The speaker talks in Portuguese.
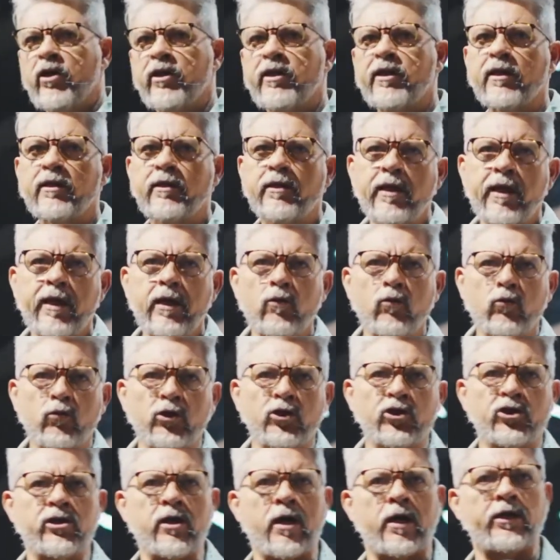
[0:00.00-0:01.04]
O
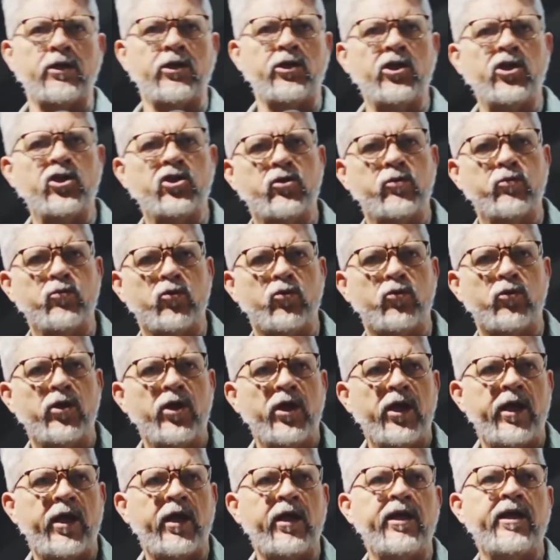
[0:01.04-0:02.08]
verdadeiro
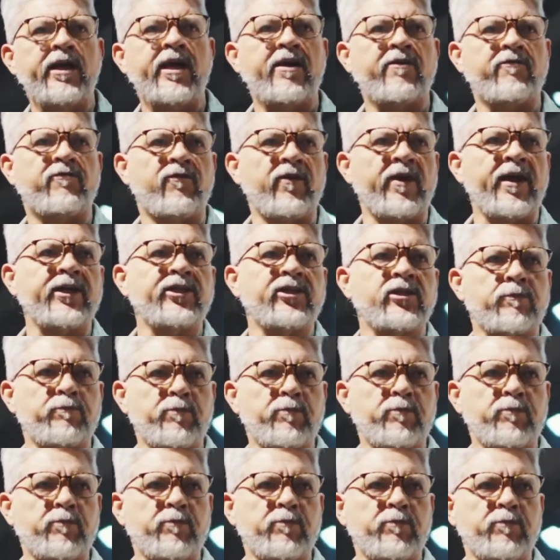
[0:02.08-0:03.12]
cristianismo, ele
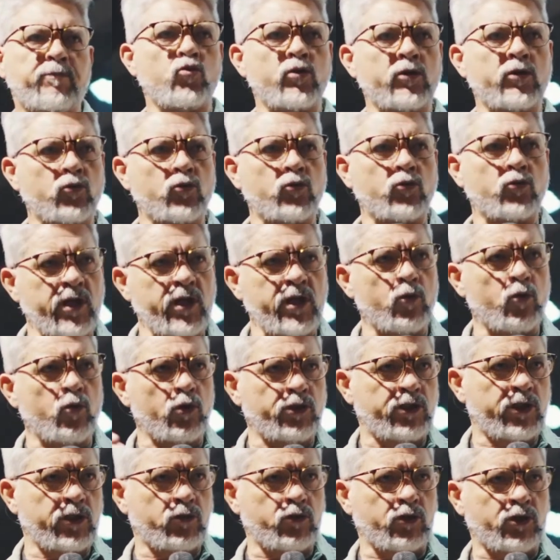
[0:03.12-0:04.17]
reflete a pessoa do
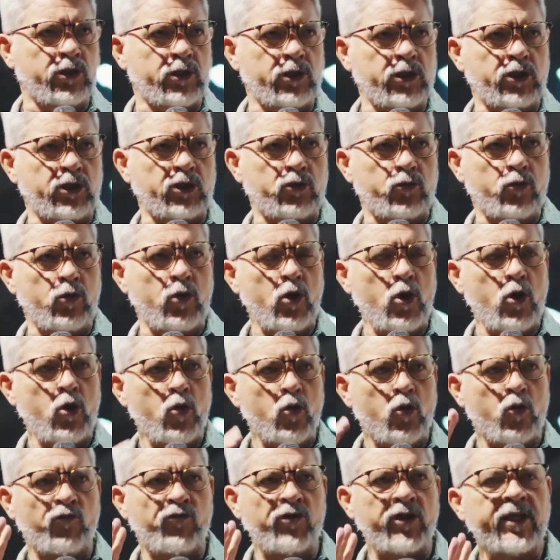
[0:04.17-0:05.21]
Senhor Jesus Cristo.
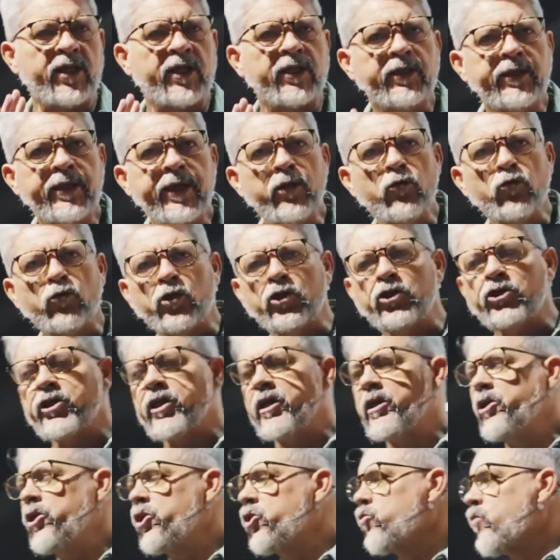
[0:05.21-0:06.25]
O verdadeiro
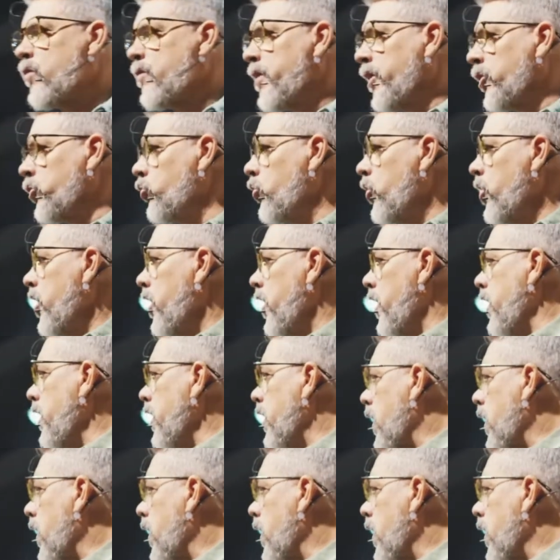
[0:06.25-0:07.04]
cristianismo, amado,